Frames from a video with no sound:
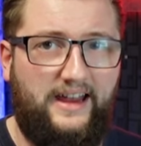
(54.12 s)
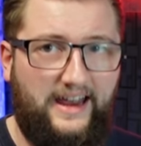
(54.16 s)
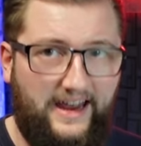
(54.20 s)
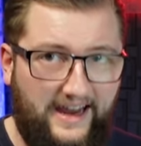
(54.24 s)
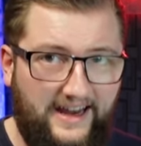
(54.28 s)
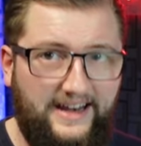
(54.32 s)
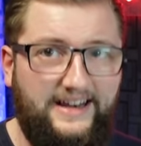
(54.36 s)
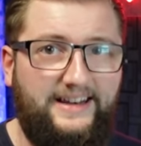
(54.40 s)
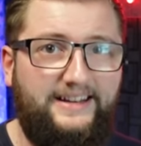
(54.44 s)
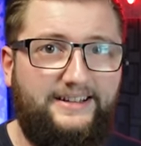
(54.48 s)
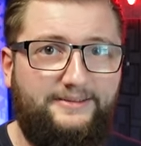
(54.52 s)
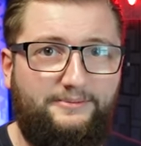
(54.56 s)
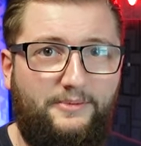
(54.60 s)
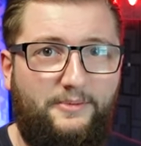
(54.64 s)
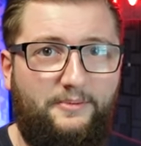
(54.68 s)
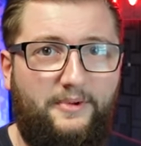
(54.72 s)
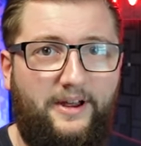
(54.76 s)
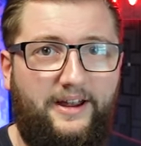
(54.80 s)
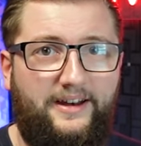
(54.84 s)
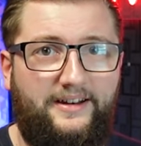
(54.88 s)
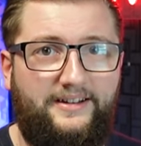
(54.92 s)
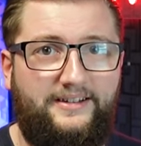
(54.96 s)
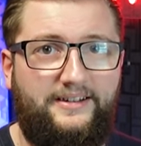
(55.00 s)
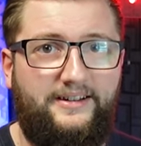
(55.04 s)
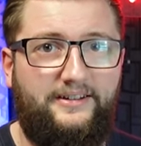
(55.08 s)
in diesem
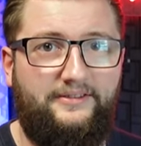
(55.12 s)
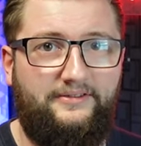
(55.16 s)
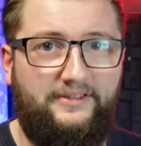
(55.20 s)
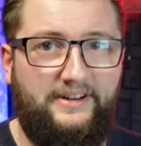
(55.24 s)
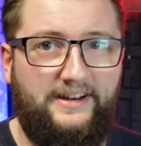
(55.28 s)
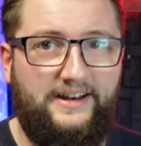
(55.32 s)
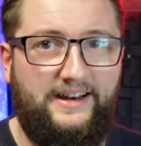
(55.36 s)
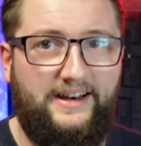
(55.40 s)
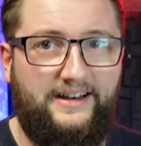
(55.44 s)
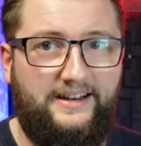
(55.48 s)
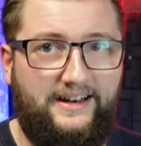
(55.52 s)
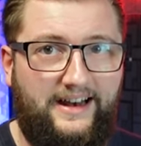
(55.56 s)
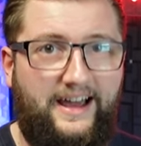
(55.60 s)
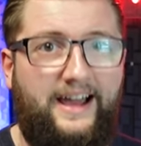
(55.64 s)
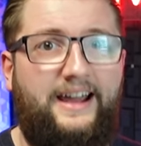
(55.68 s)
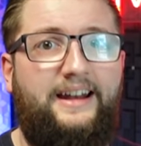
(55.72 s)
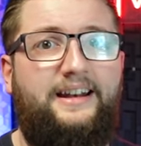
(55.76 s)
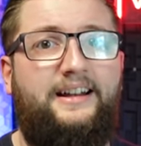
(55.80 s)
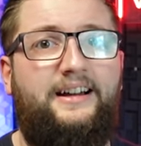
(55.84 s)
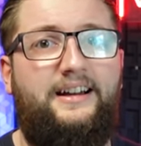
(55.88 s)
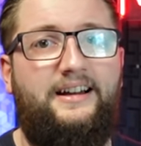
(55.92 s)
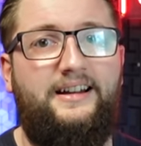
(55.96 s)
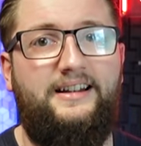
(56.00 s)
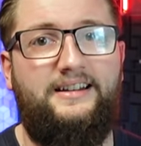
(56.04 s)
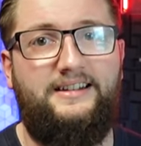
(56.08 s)
Moment, findet
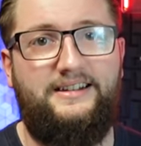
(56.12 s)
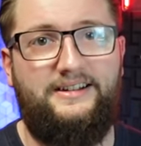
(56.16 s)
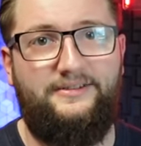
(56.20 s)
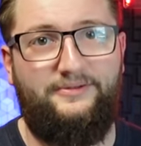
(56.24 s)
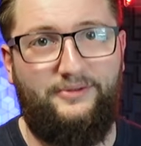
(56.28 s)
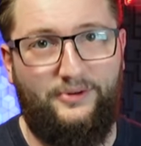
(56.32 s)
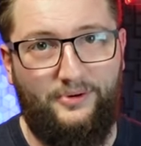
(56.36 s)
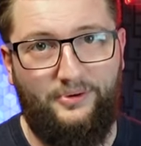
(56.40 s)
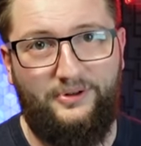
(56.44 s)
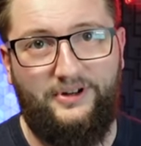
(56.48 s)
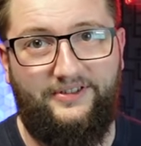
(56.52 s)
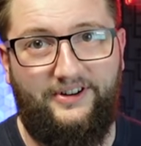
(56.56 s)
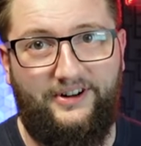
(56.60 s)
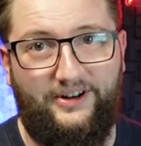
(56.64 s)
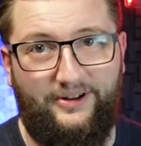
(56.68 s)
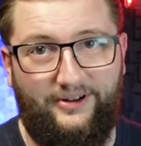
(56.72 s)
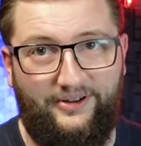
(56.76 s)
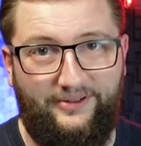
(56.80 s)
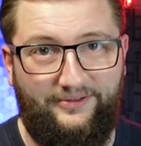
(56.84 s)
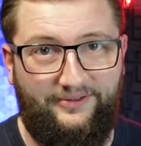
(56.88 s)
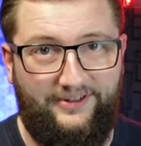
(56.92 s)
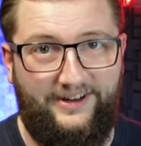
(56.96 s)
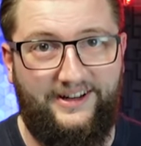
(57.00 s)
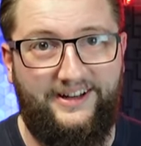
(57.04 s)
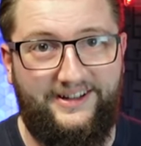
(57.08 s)
leider die Flut
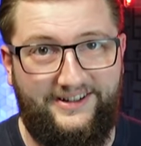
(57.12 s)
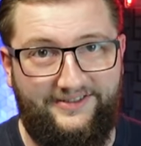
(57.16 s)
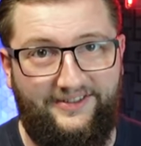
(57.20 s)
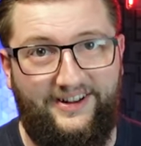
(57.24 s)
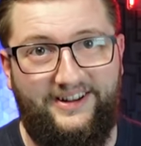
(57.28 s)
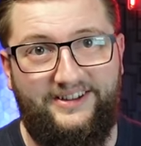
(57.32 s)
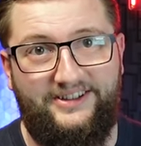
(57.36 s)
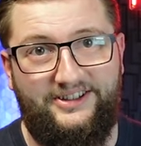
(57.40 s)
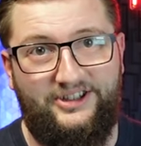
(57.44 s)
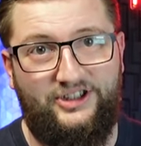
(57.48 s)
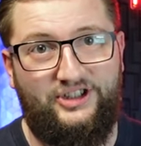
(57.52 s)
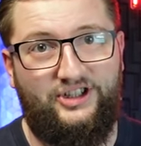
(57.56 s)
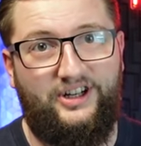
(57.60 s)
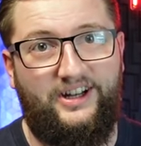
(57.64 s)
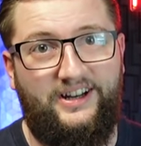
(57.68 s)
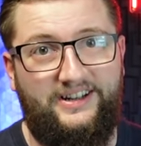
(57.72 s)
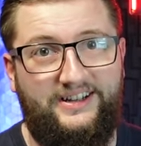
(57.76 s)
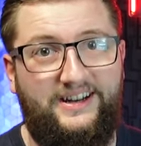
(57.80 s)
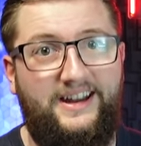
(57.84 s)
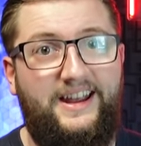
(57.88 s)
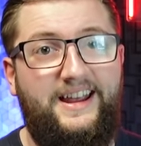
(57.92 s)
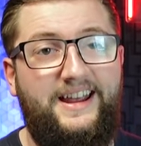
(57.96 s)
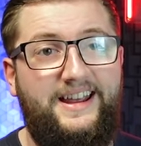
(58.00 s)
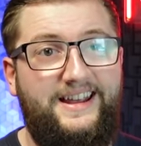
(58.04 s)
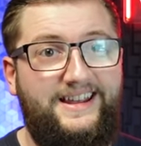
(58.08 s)
2024
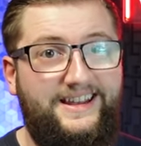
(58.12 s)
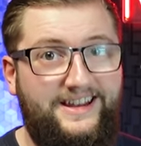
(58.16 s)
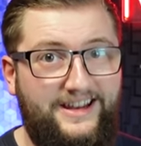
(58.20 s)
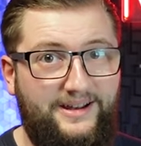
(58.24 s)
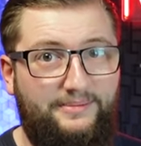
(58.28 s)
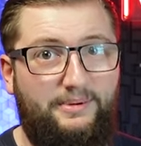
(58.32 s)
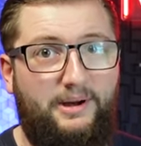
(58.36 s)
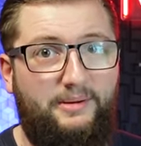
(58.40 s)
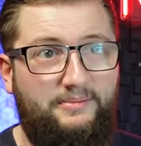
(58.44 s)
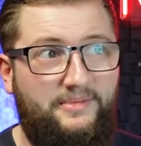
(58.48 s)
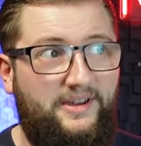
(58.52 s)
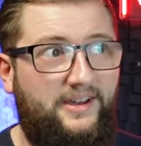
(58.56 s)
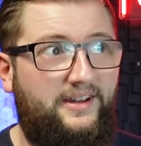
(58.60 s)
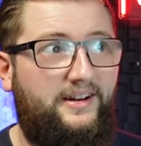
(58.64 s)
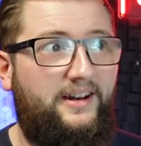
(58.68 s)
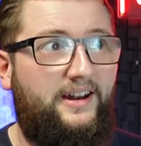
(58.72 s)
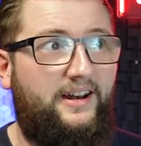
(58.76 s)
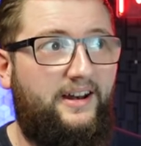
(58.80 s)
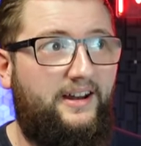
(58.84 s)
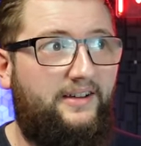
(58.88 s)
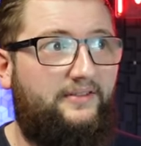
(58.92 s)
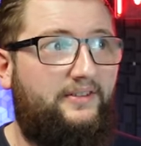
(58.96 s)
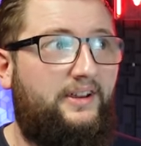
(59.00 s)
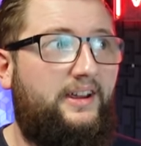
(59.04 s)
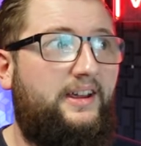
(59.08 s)
statt. Hier bei mir in
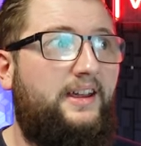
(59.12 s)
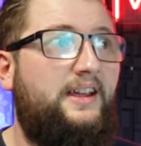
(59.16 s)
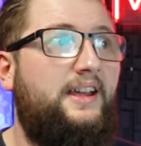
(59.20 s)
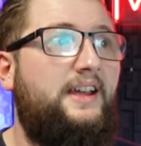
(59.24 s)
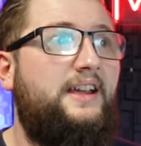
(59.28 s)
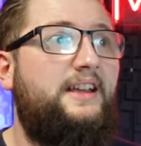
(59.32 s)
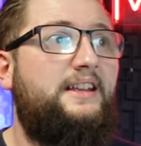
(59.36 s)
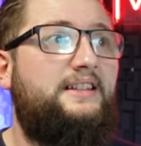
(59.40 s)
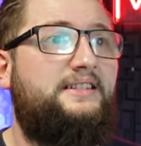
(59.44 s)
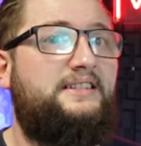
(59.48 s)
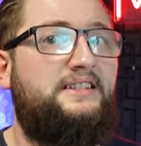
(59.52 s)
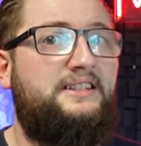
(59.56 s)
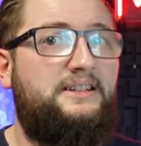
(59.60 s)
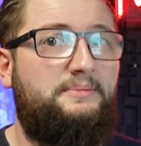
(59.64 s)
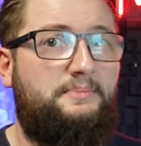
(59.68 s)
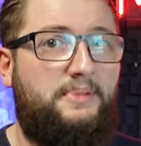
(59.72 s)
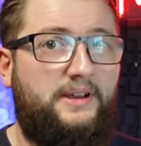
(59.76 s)
NRW sind die